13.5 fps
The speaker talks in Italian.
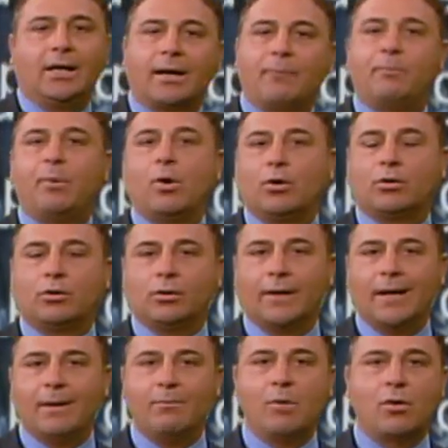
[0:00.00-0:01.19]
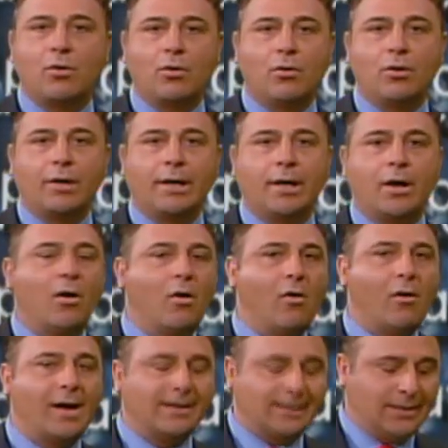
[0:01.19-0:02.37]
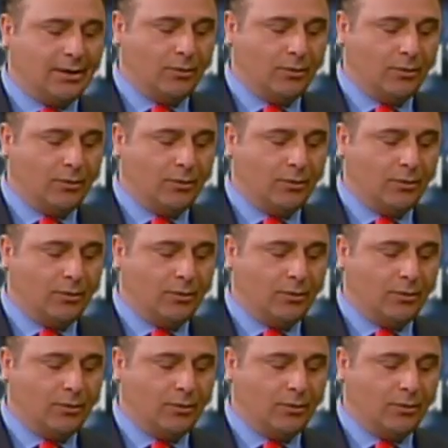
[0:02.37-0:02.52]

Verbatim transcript: rapporto della Bocconi Oasi.